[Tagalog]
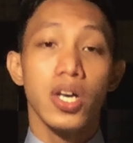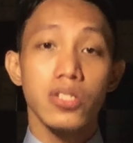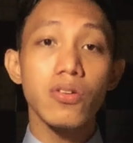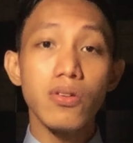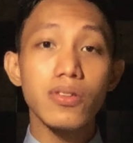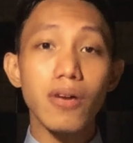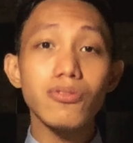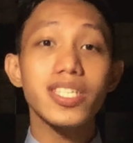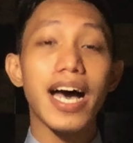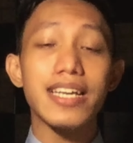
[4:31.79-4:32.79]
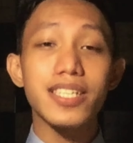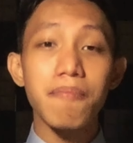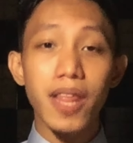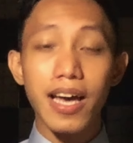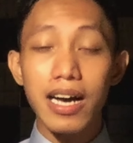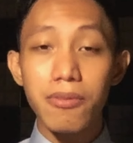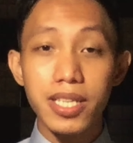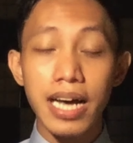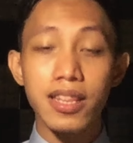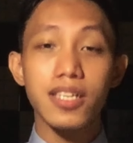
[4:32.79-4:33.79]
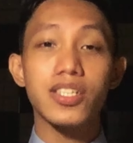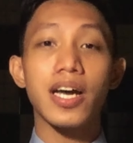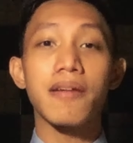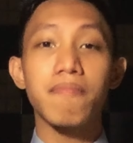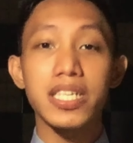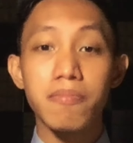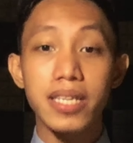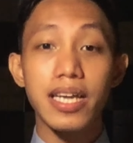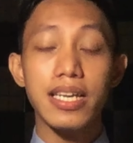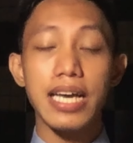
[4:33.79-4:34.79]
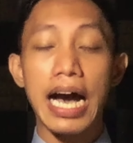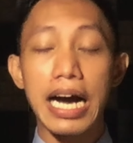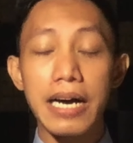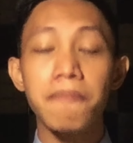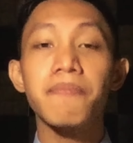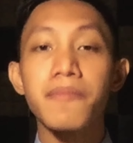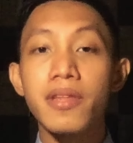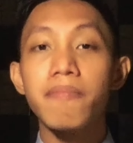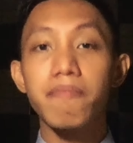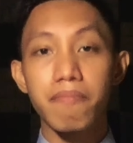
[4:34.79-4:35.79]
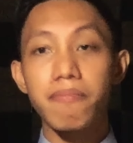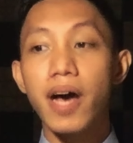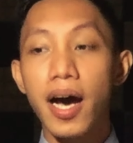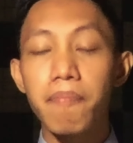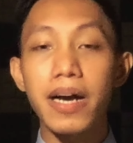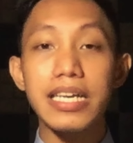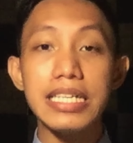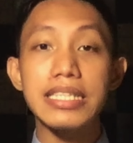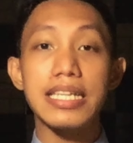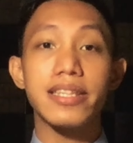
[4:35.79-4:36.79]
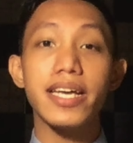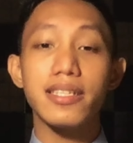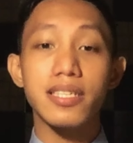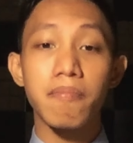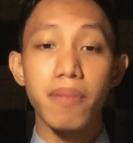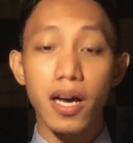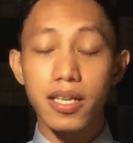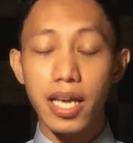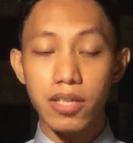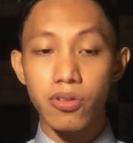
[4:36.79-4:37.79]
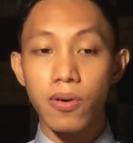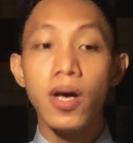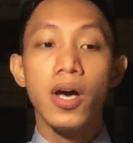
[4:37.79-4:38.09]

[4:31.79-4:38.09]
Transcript: So na kung saan syempre gagawin natin siyang mas madali ang uh, ah, pag intended sa vlog na ito.